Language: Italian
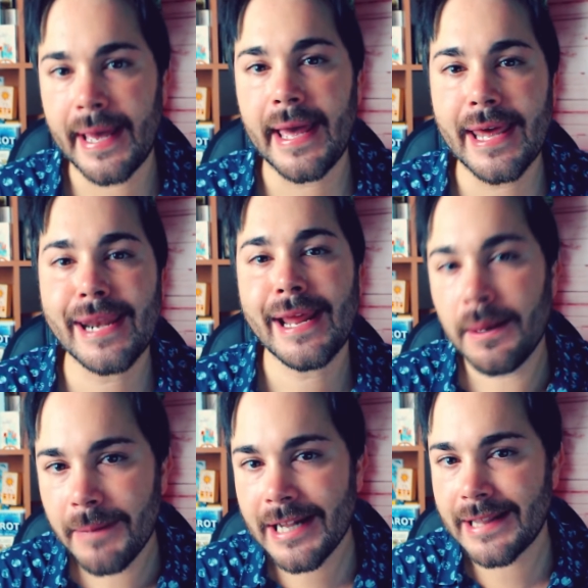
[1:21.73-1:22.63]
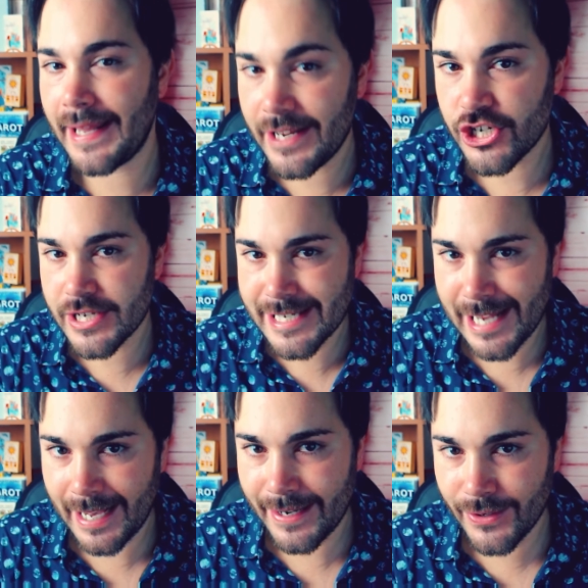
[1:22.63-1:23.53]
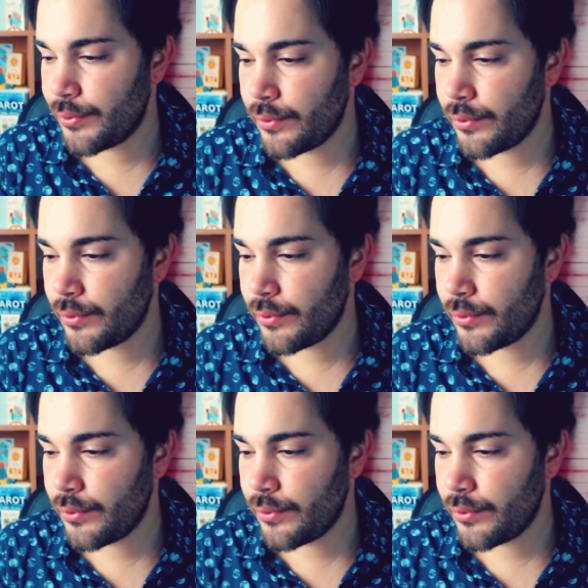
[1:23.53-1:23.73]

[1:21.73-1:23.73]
è realmente necessario